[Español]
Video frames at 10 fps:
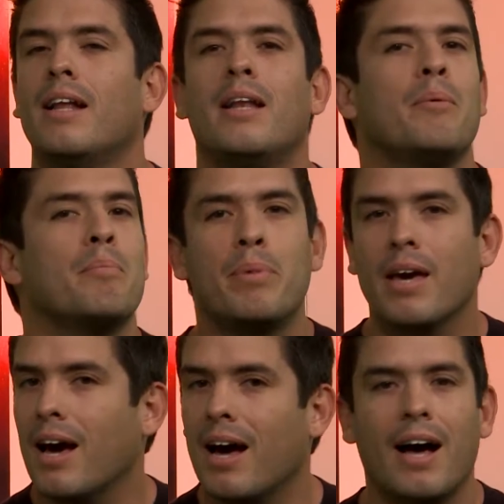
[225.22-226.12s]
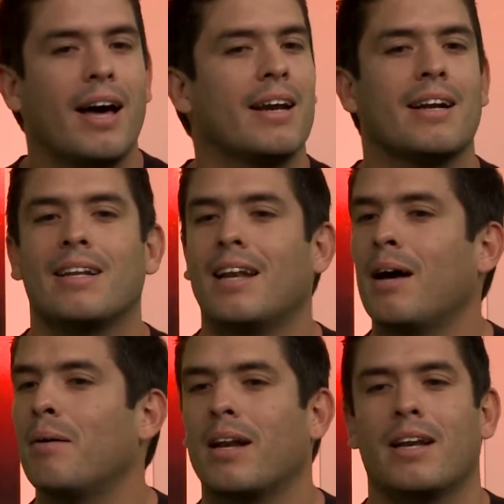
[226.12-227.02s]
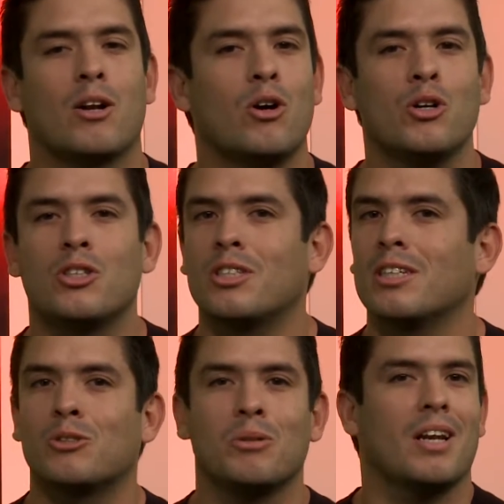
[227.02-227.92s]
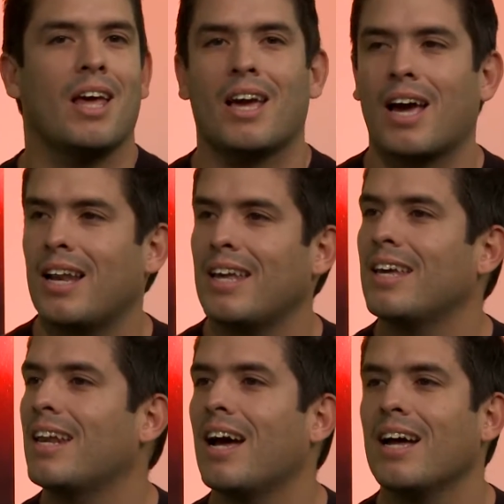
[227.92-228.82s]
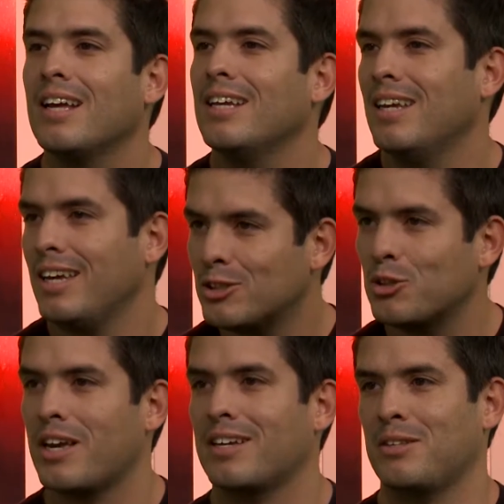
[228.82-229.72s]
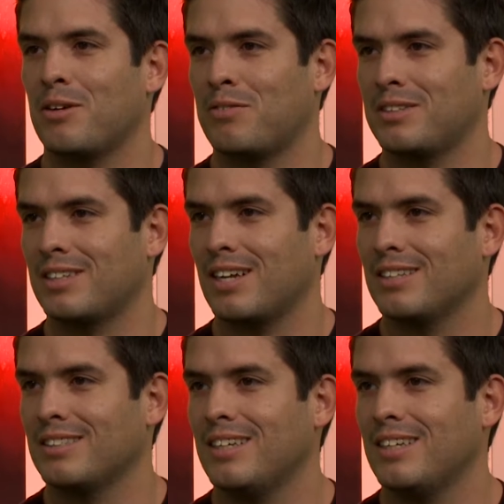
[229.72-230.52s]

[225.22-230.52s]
limpiar, lavar el coche, subir la escalera, eso es actividad física.